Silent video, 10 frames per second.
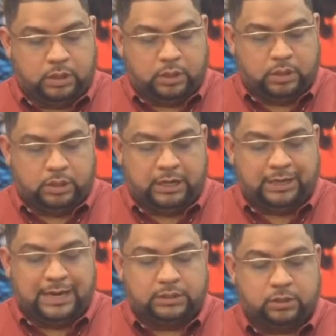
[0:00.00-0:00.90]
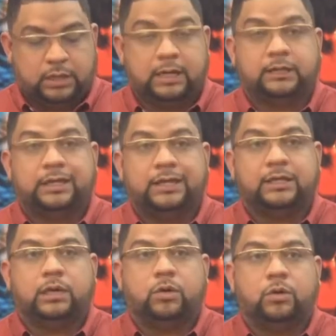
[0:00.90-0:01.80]
El caso del
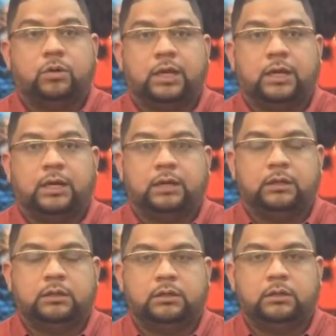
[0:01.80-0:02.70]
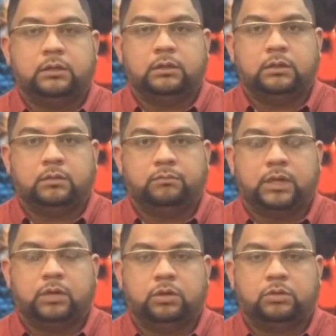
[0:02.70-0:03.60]
teniente coronel,
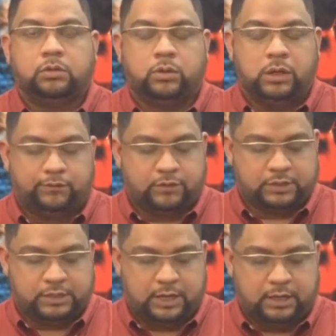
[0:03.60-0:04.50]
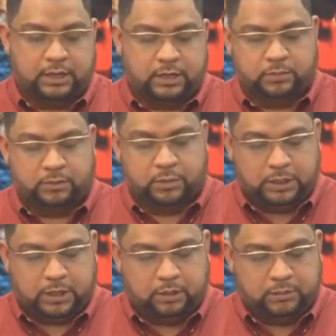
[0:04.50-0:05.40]
piloto de la Fuerza Aérea de
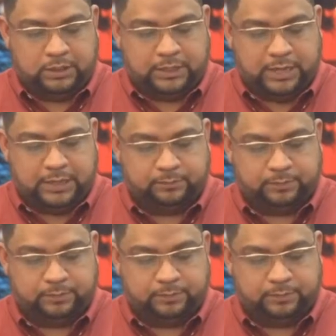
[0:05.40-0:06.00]
República Dominicana,